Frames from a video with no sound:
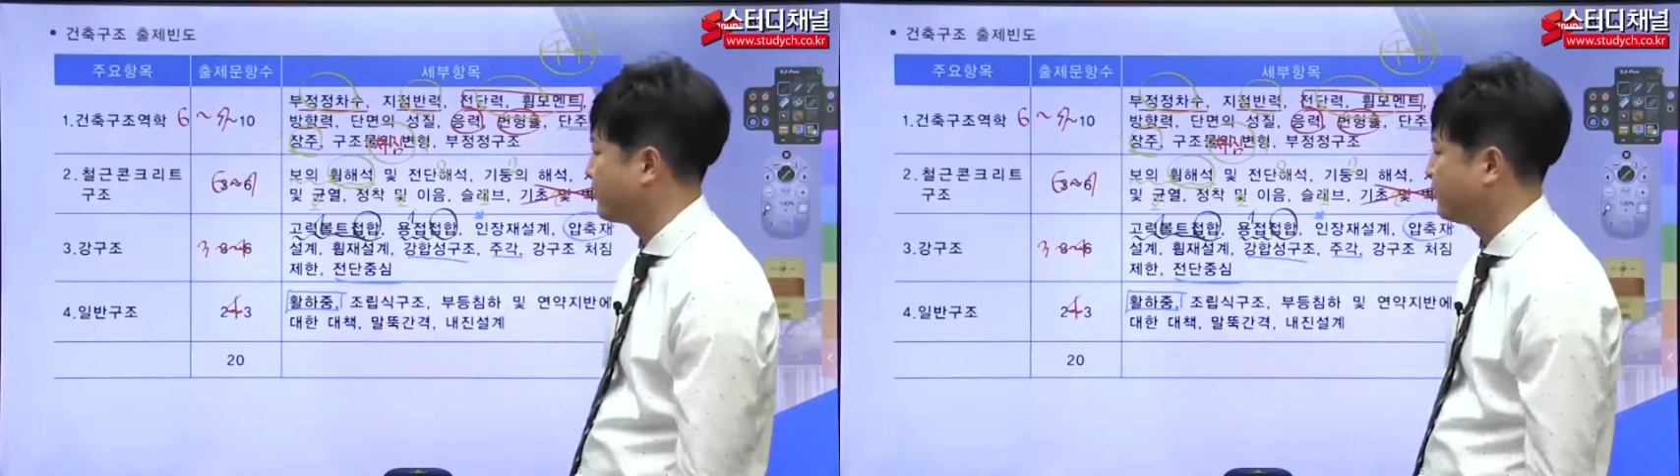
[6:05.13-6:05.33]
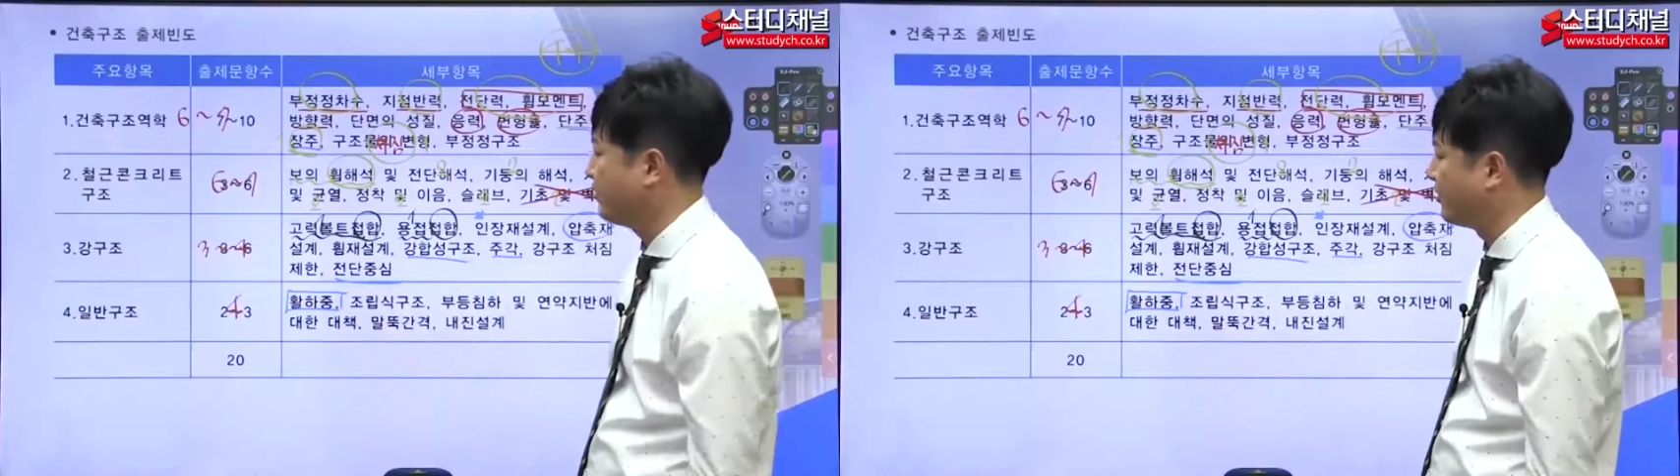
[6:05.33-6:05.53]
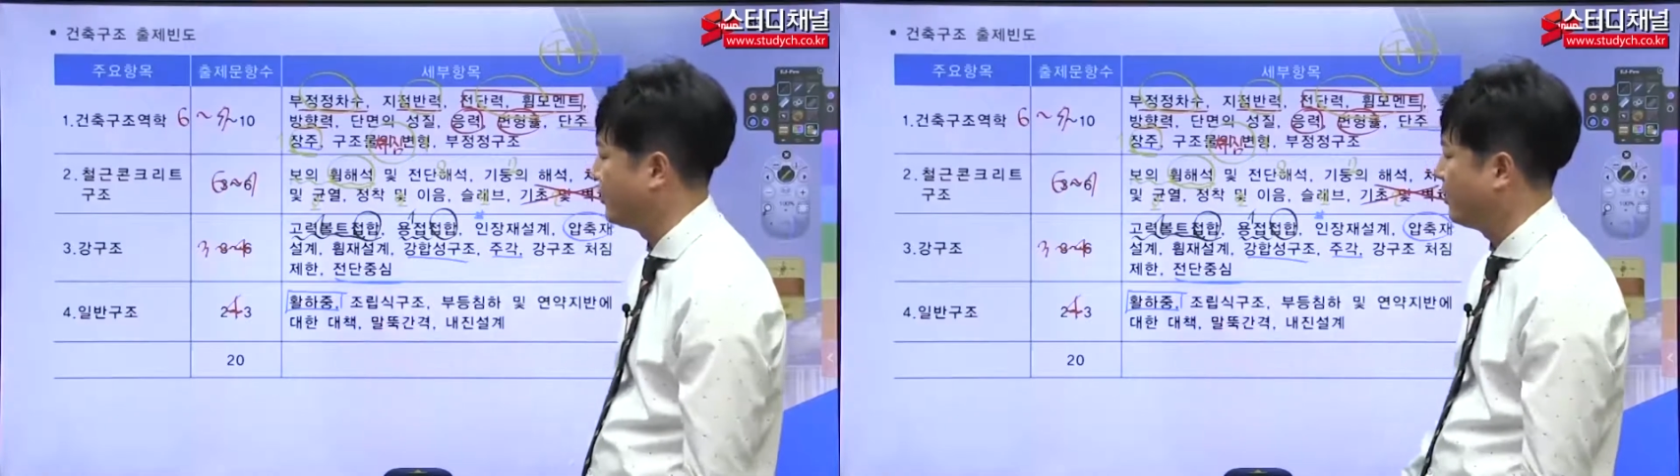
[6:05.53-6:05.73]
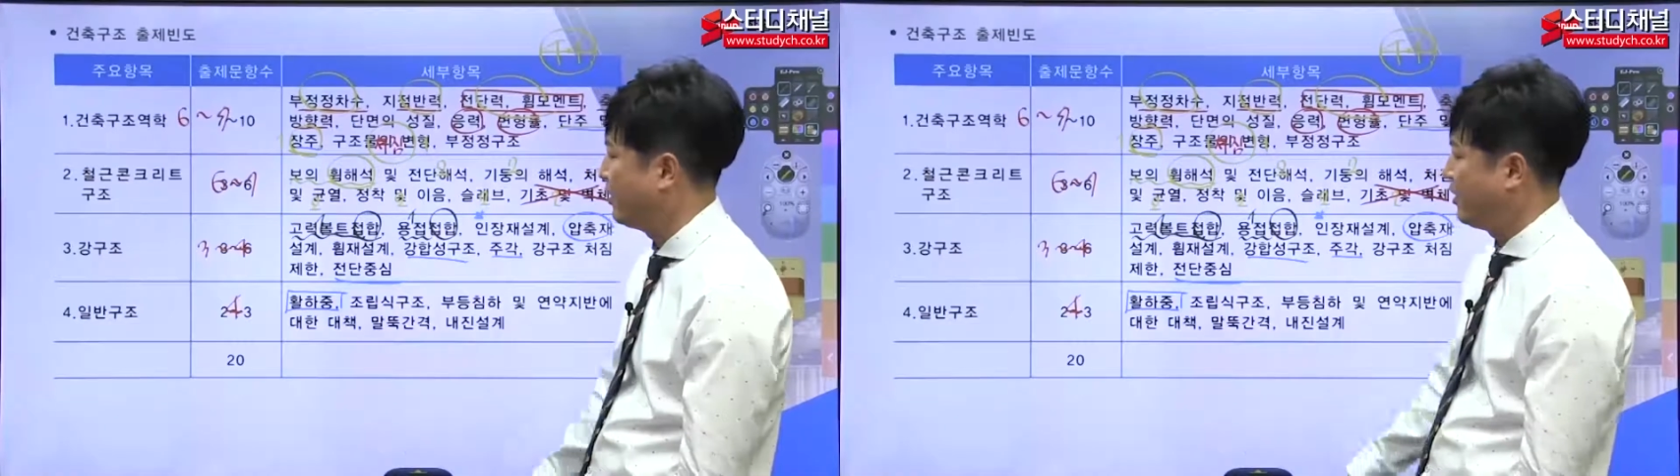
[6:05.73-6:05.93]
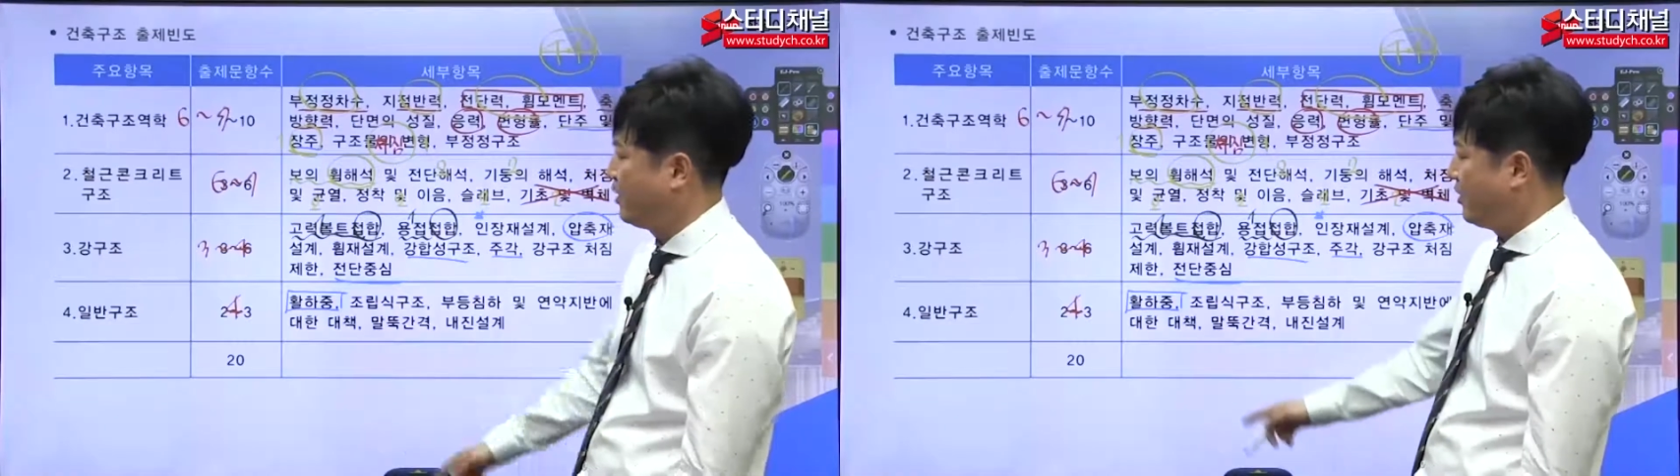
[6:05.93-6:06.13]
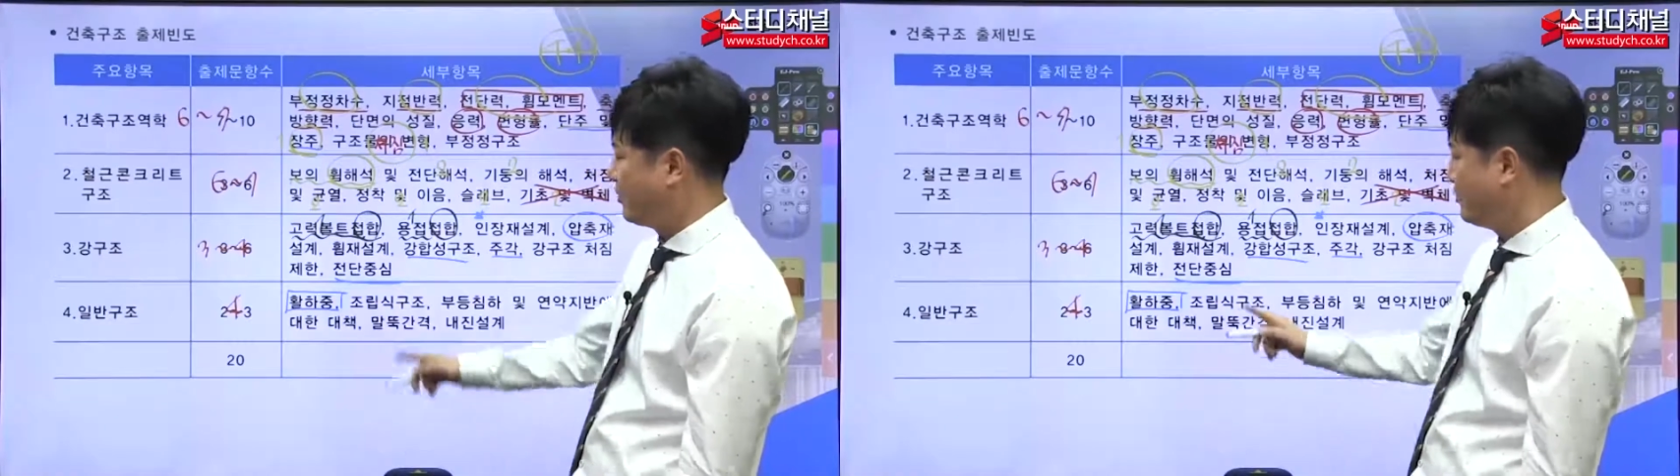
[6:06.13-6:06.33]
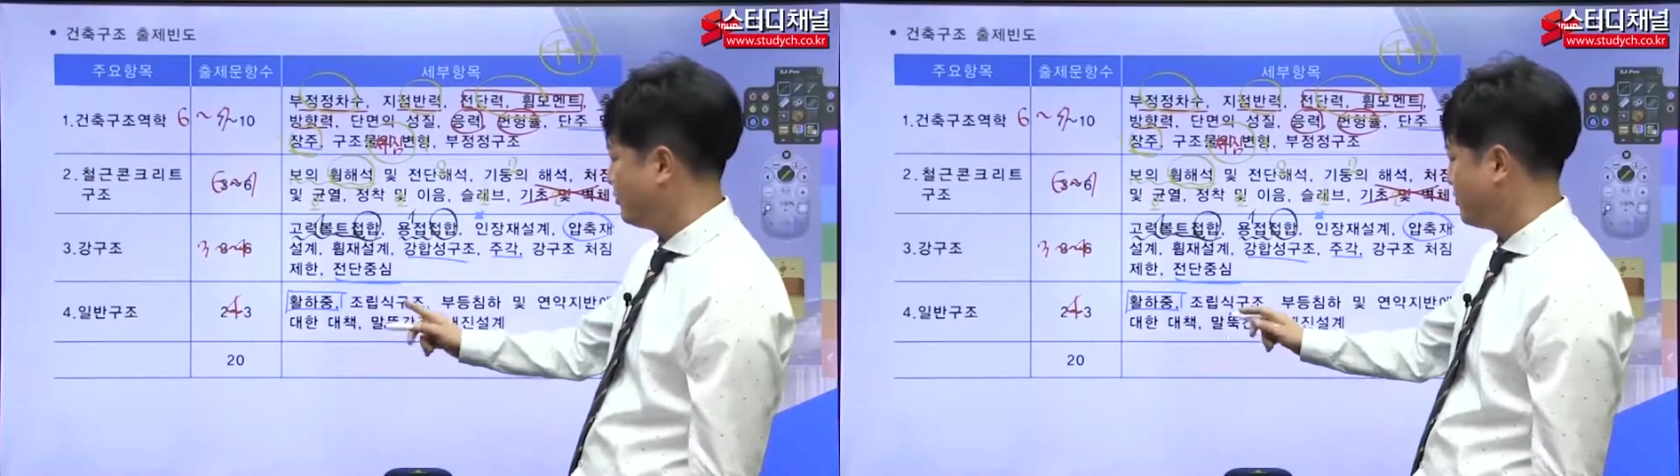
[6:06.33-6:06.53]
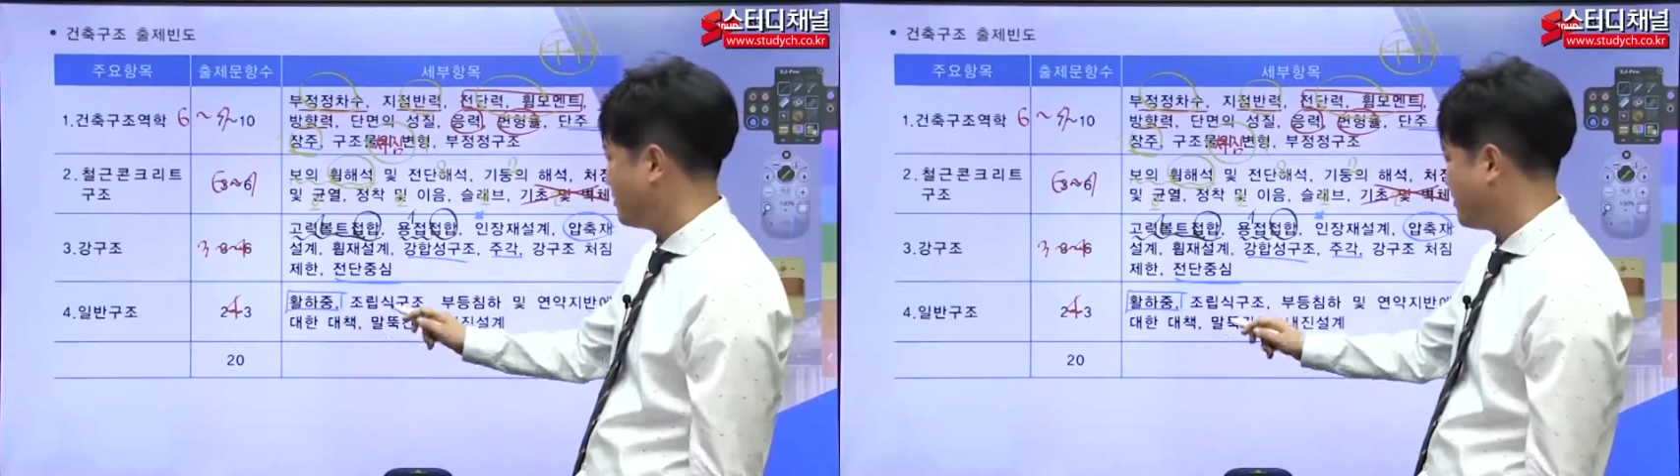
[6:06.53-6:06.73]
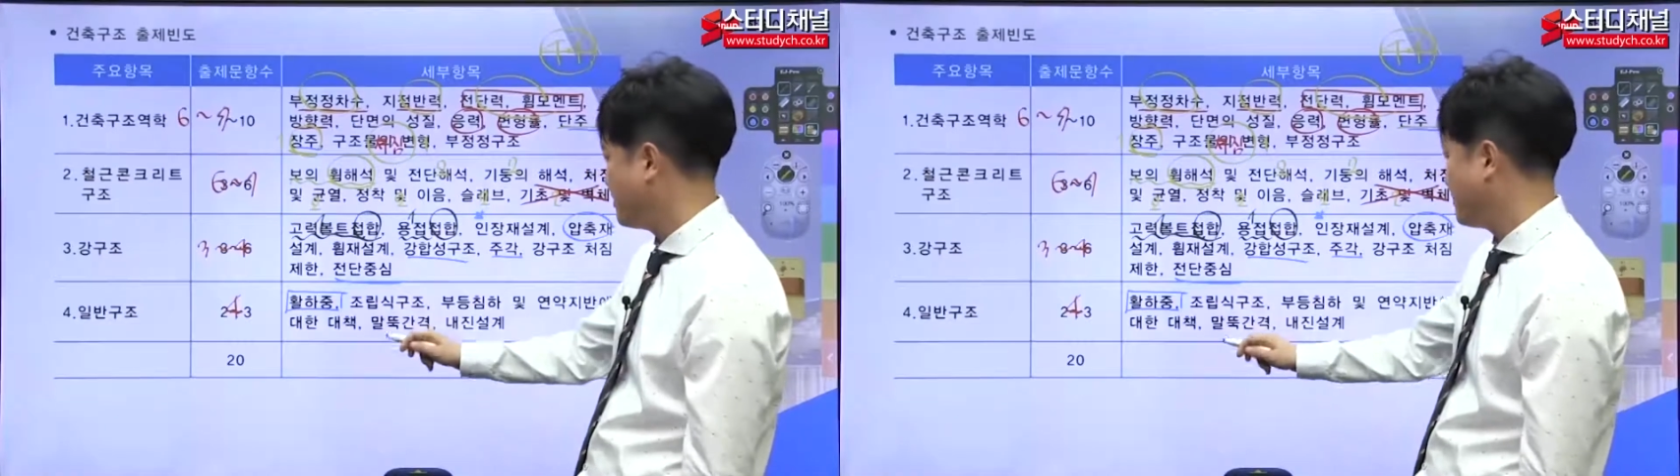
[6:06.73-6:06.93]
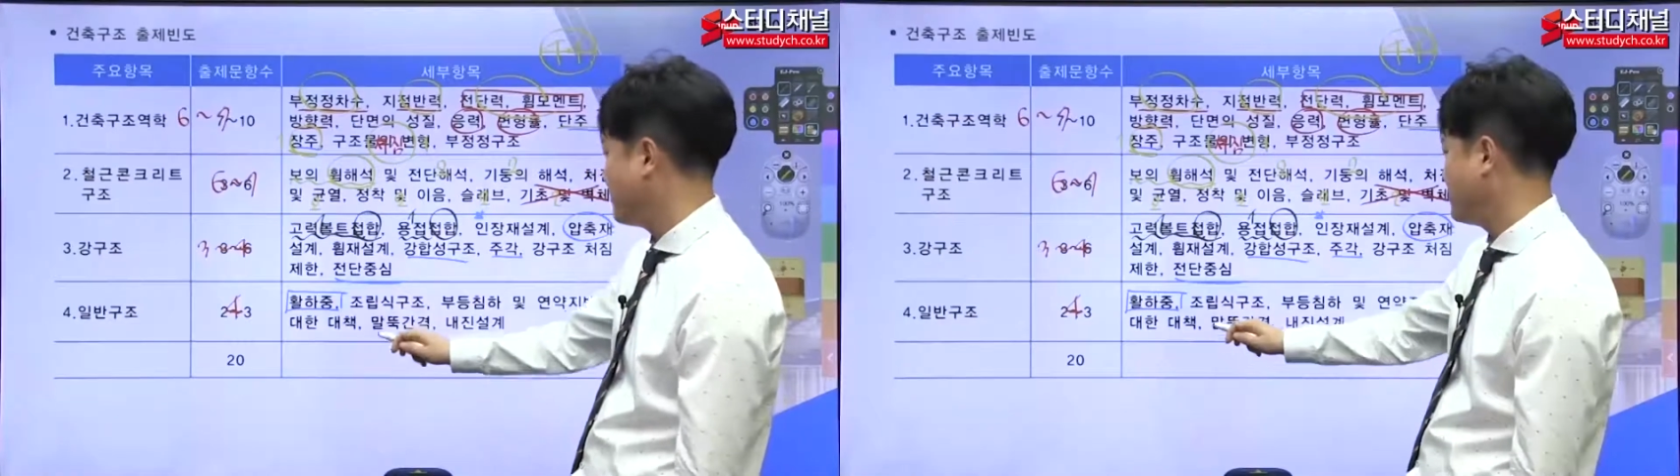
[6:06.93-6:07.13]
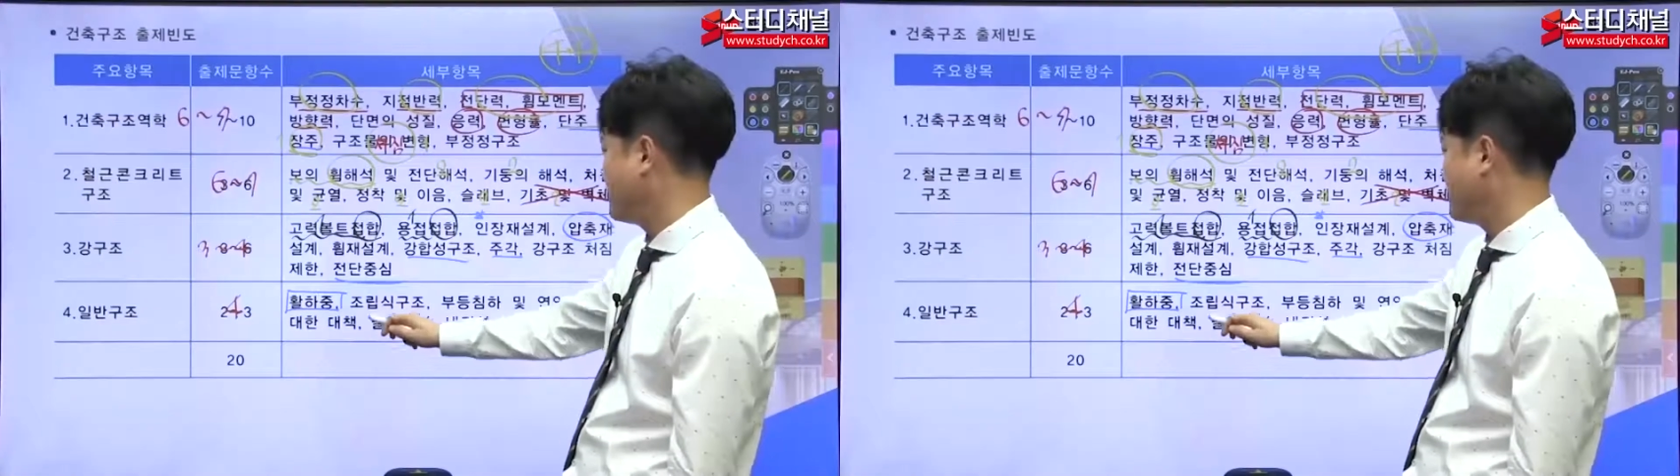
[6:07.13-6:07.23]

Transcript: 거고 구조 시스템에